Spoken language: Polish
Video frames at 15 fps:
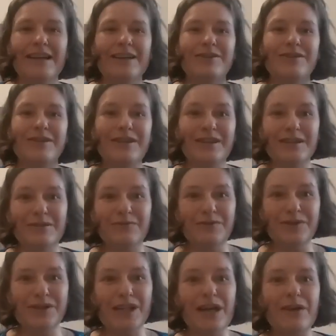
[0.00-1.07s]
Czyli
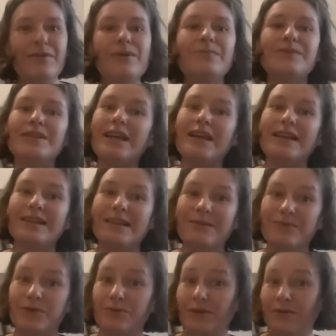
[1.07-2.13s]
widziałam cel na
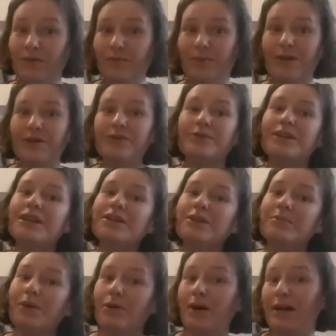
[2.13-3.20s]
przykład wypasionego
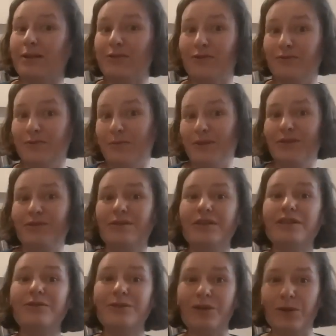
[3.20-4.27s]
pałacu,
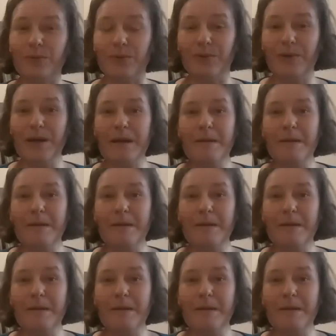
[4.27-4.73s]
wypasionego domu,